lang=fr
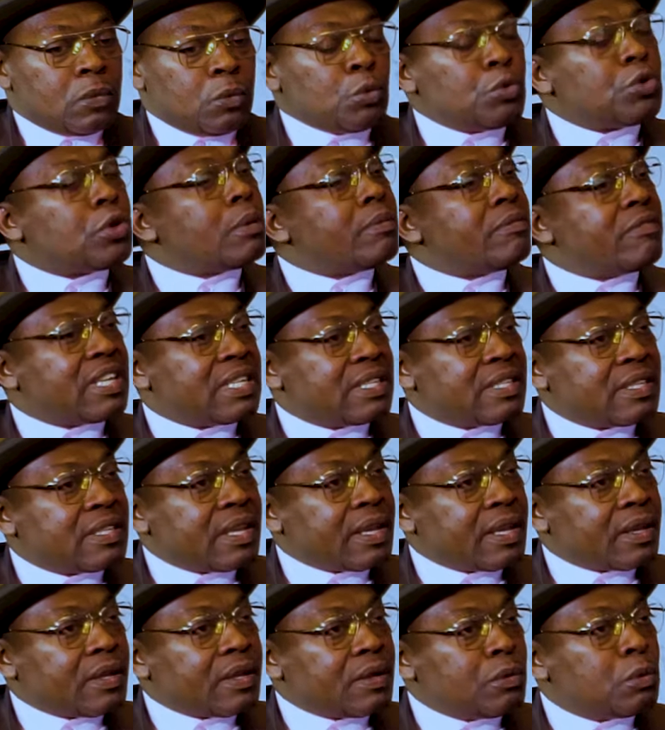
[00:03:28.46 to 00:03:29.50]
Nous sommes
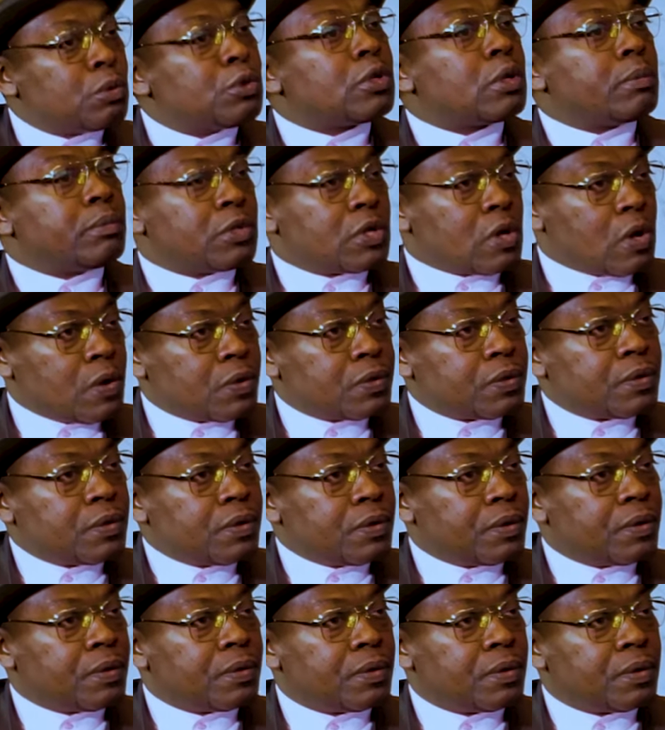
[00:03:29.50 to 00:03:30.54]
25, nous sommes 30.
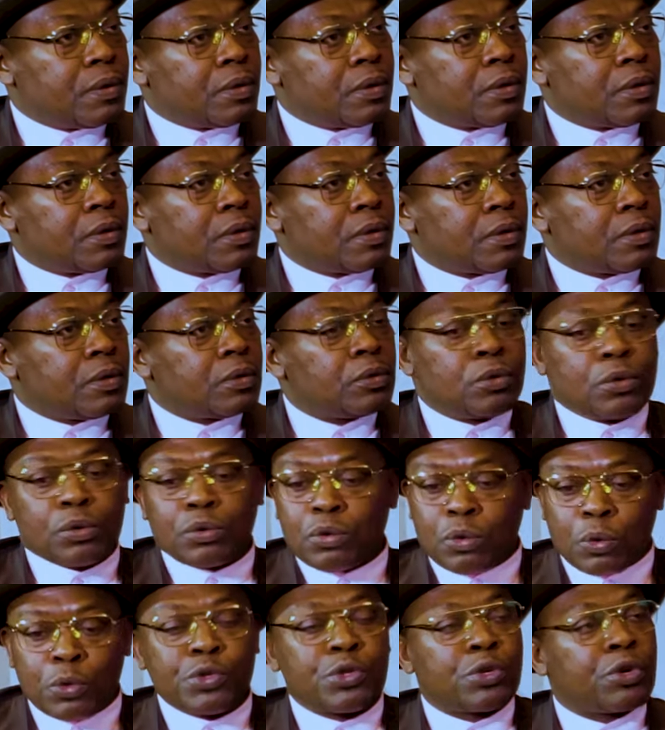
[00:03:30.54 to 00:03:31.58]

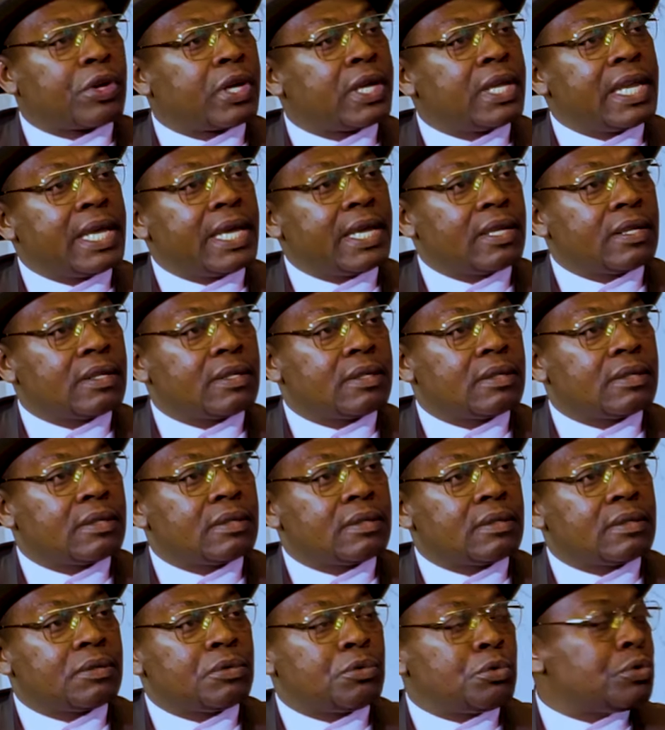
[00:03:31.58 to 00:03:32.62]
Donc on se relaie,
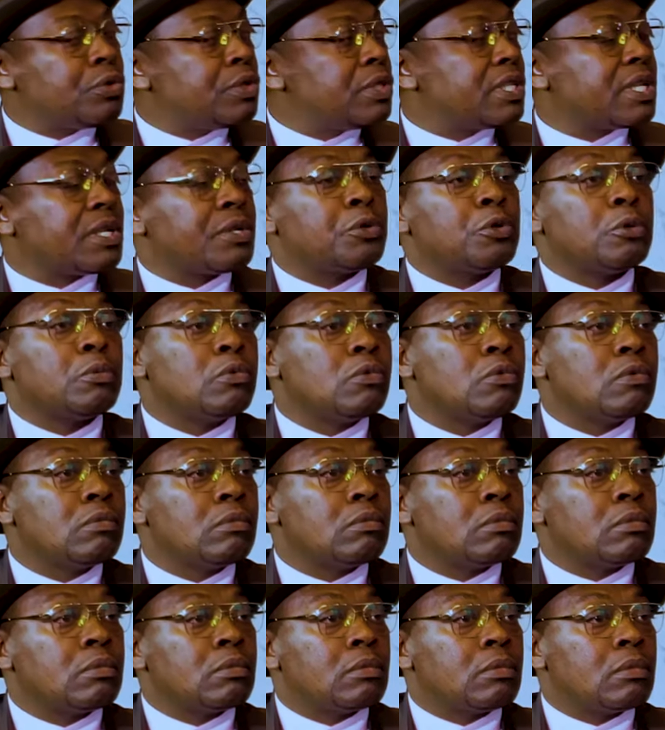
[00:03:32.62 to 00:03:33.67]
tu tiens debout,
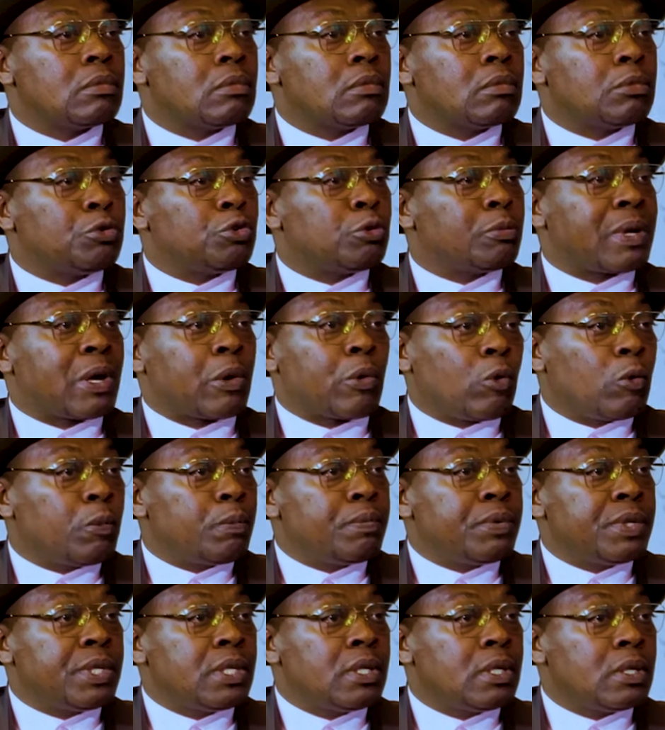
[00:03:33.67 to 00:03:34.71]
je
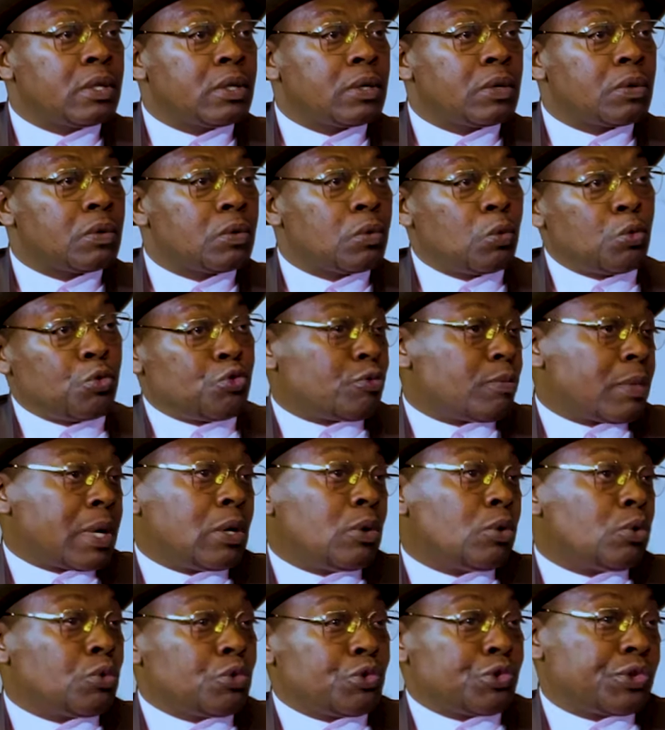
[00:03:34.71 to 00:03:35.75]
m'accroupis ou je
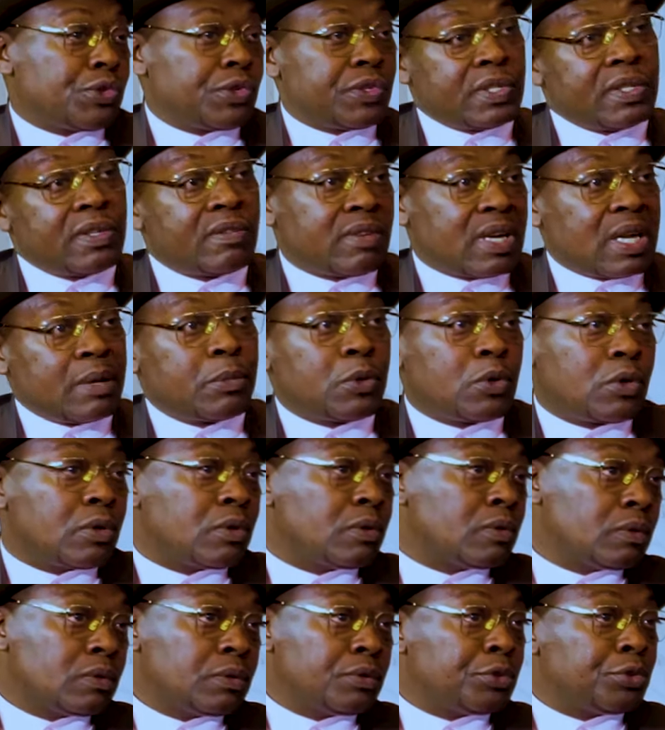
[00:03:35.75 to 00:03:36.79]
m'allonge si
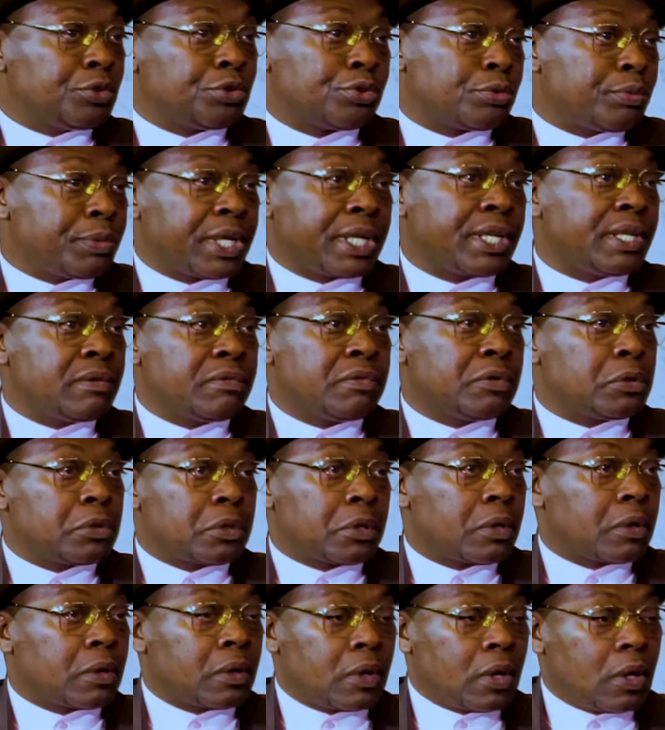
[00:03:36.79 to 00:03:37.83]
vraiment je mérite
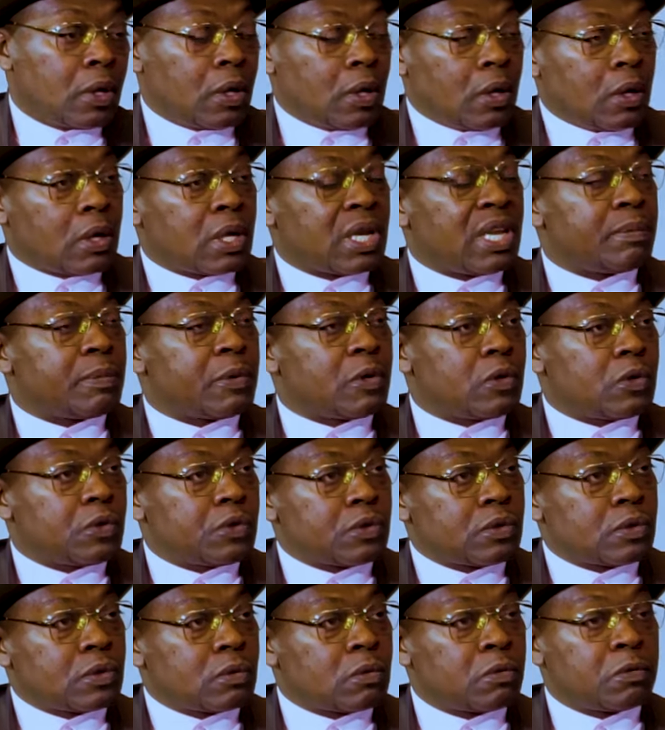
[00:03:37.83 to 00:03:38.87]
votre
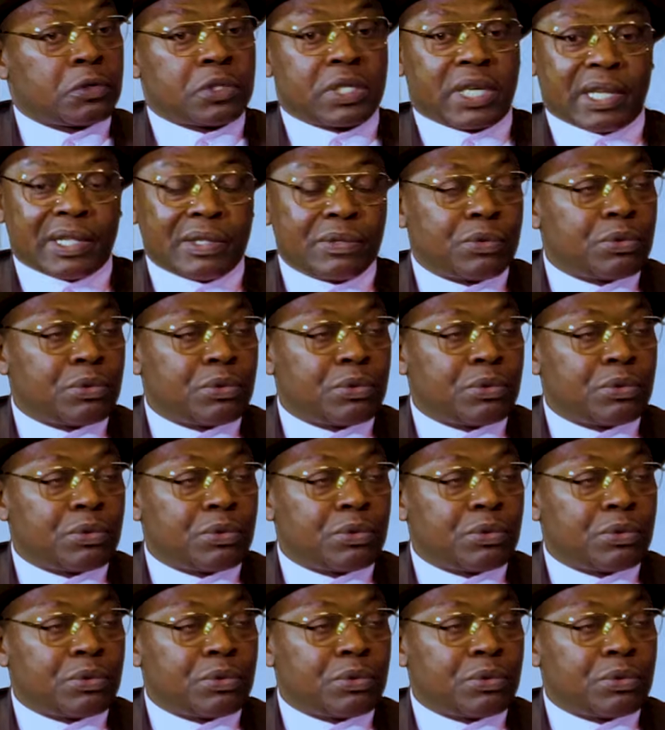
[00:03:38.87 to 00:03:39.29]
clémence ou votre